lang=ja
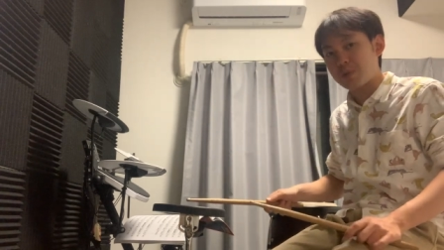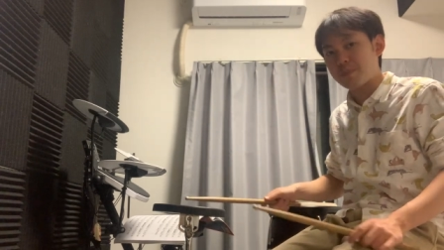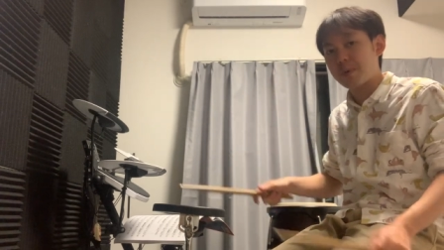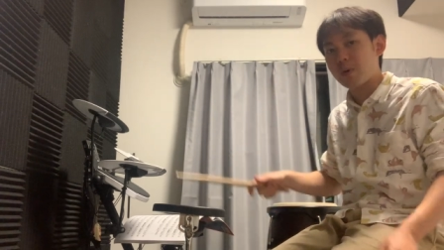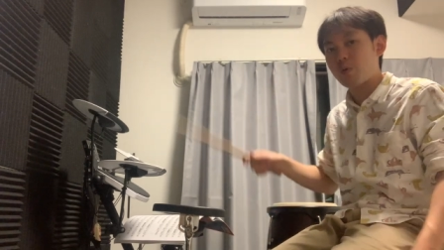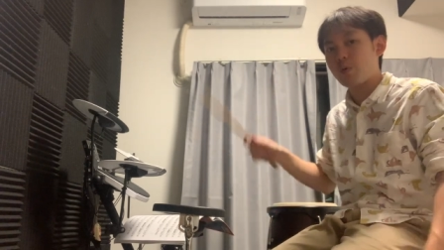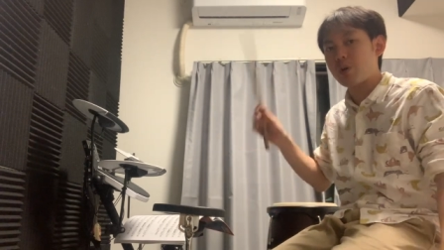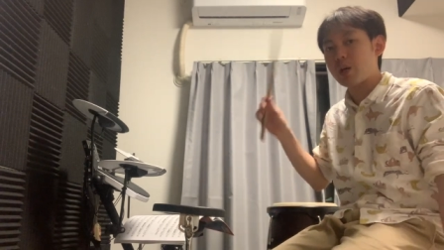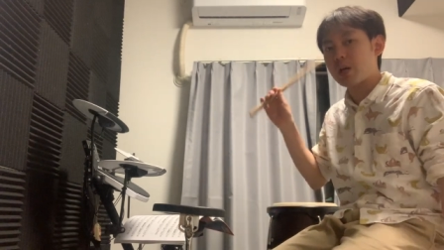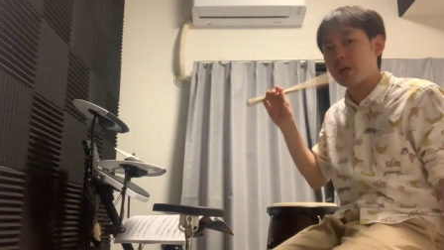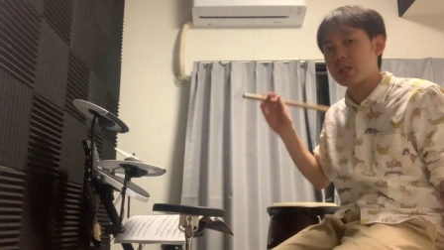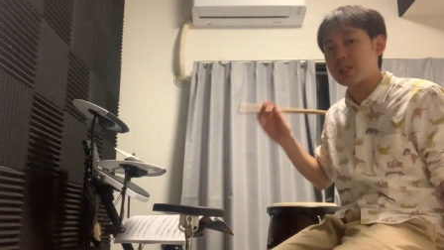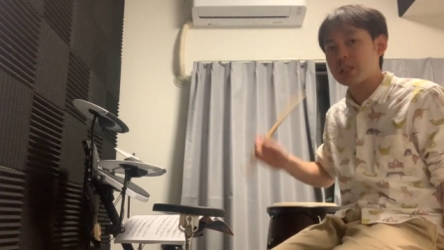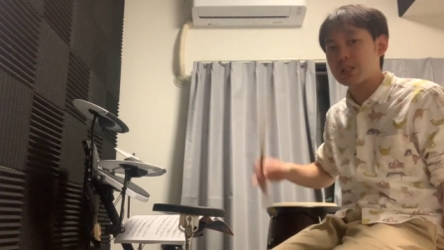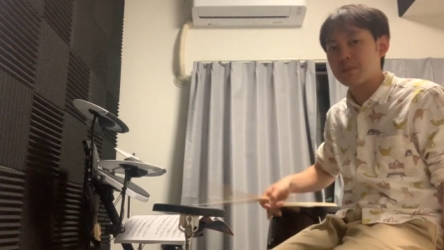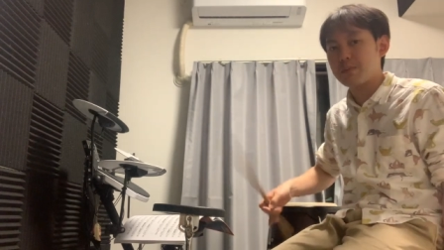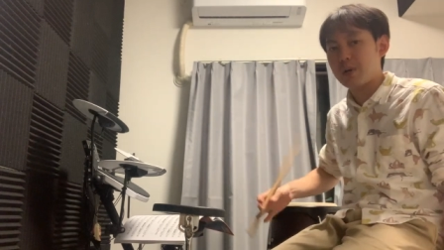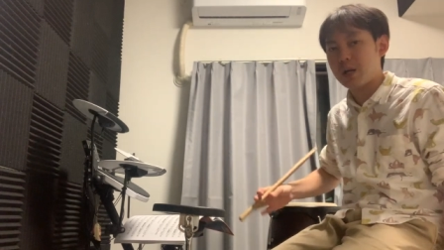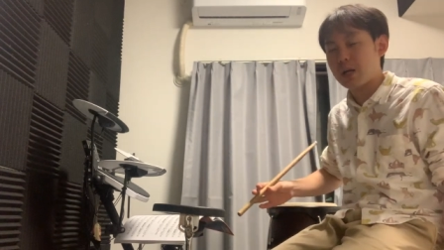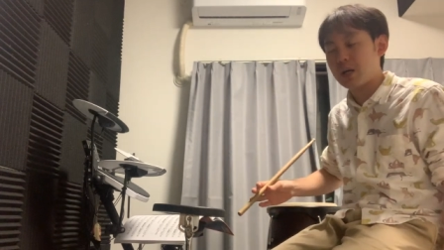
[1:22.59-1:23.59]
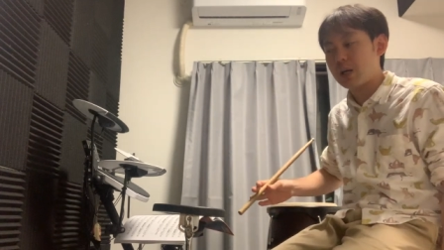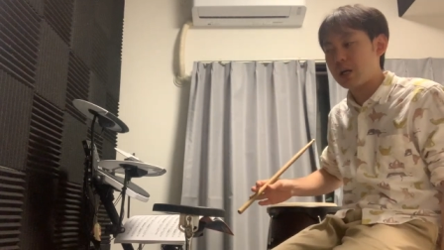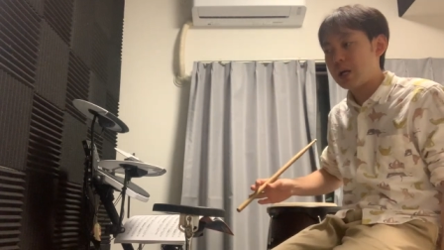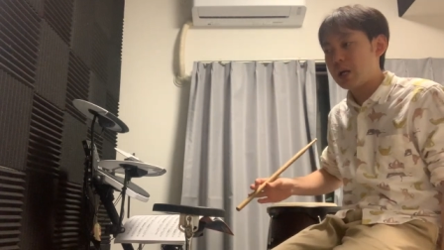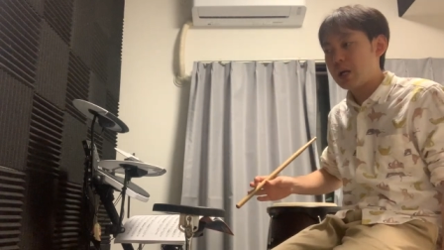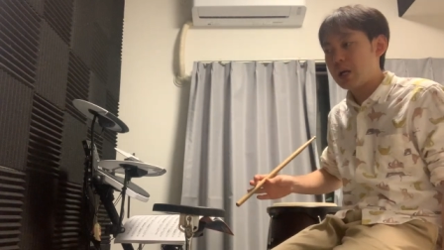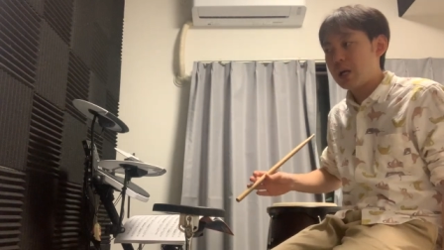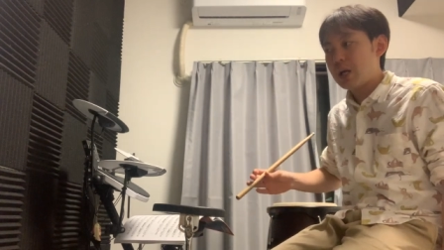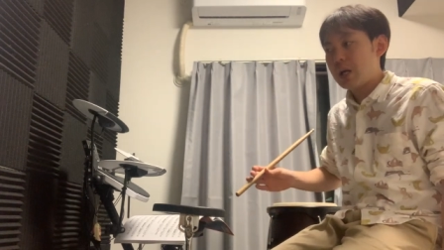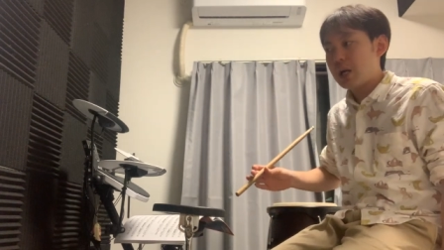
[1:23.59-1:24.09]
やっぱこれが一番、
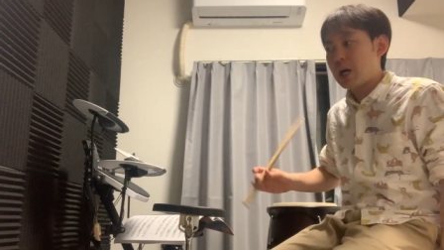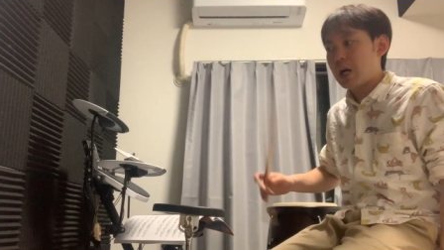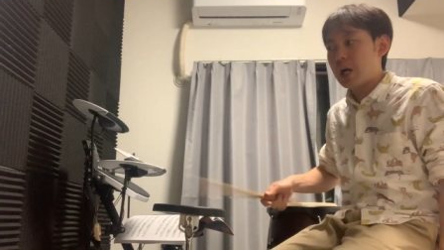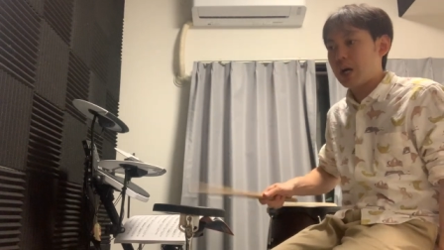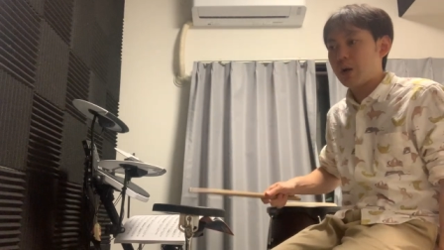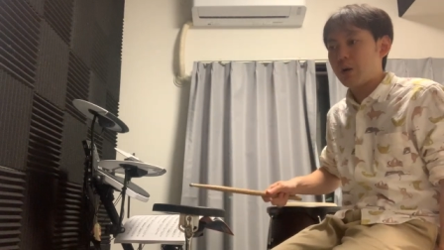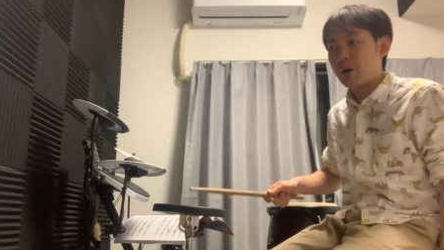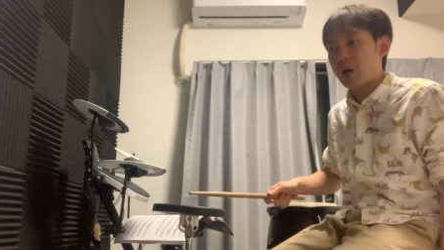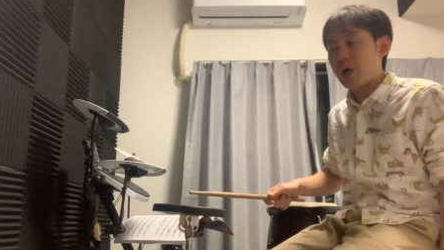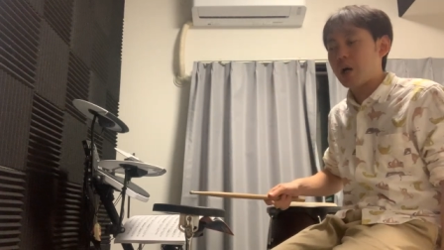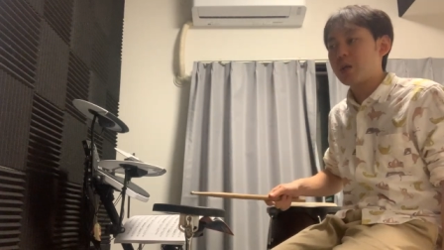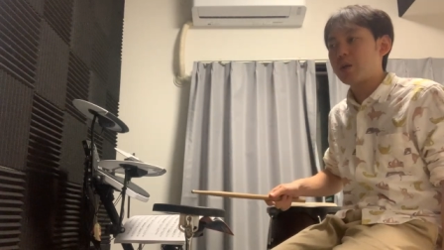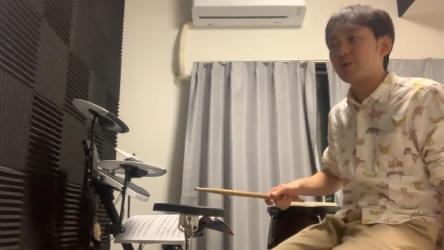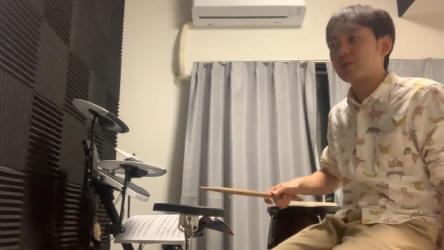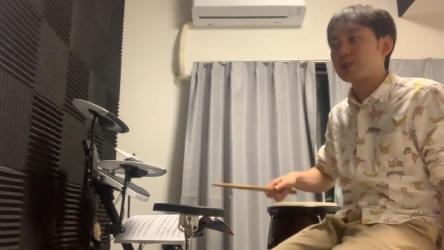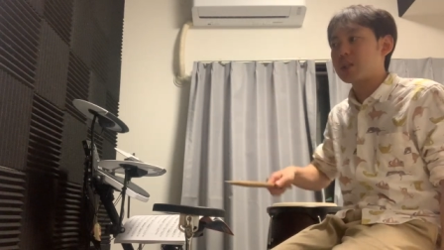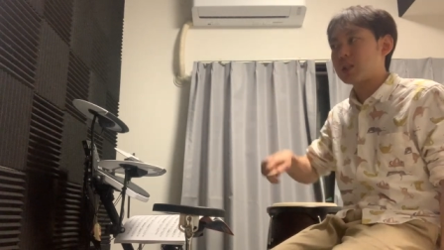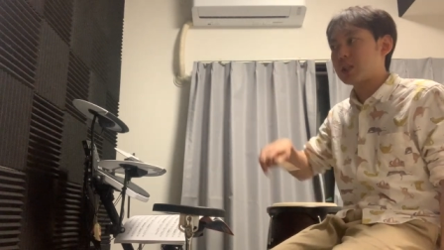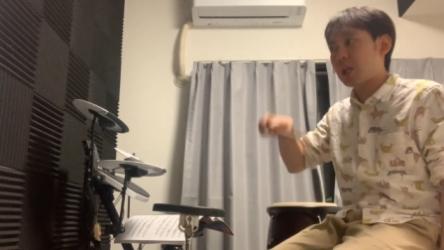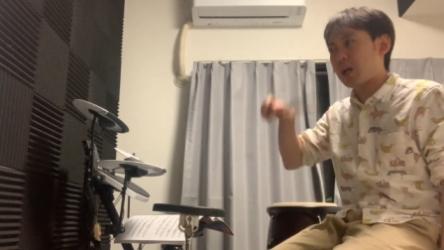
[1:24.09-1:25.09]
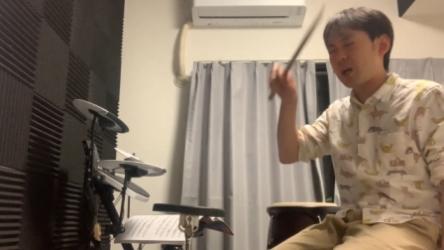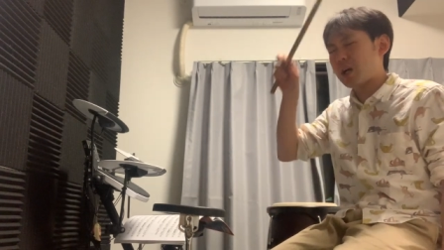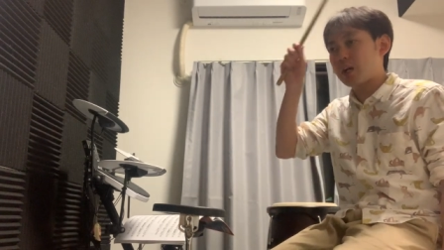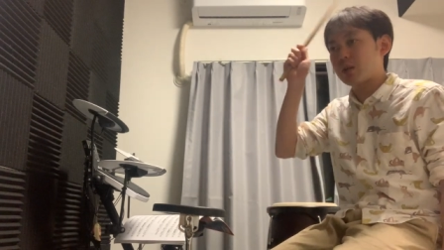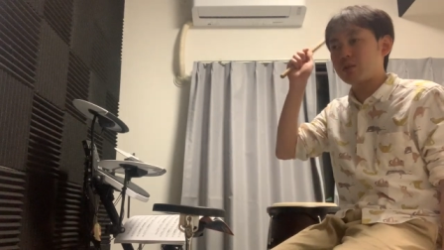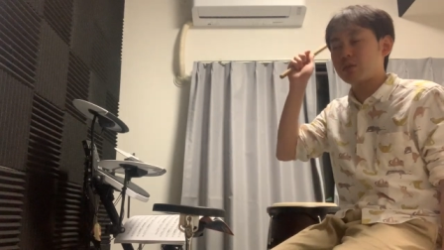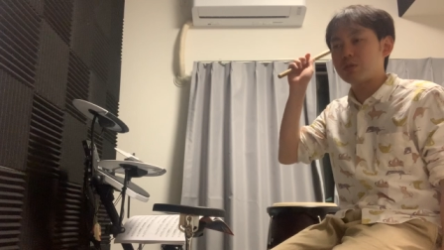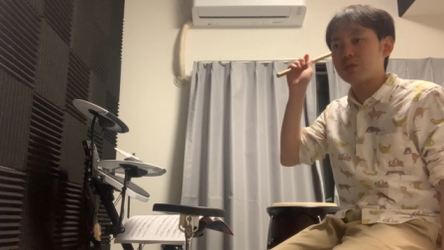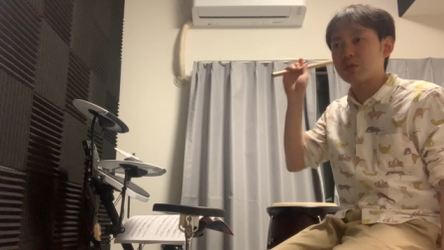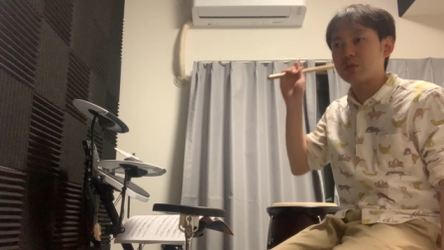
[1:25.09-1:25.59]
あの、汎用性
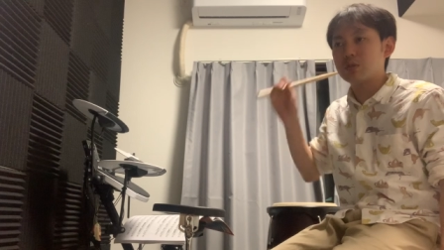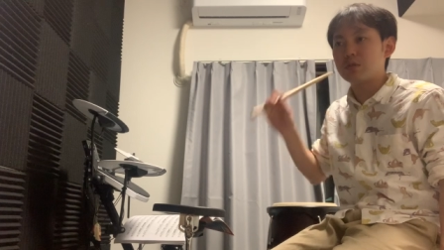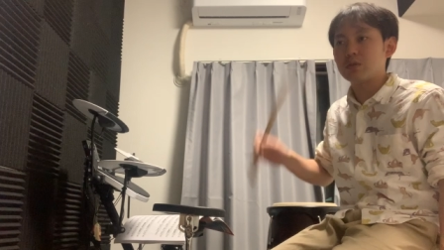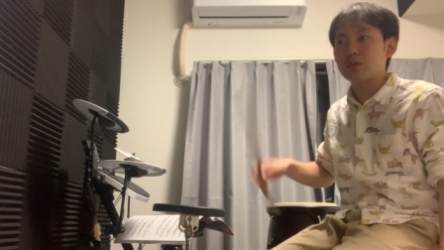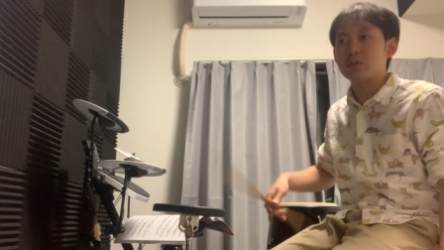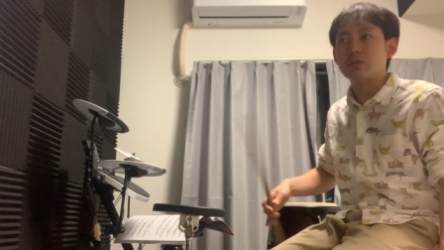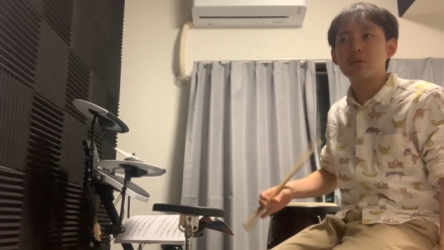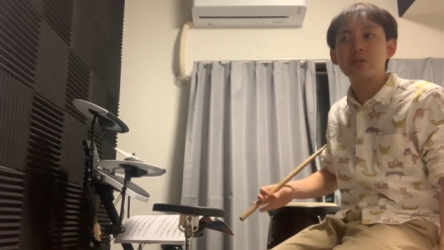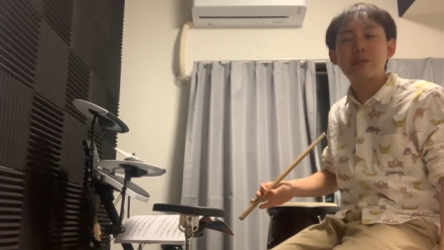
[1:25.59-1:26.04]
高く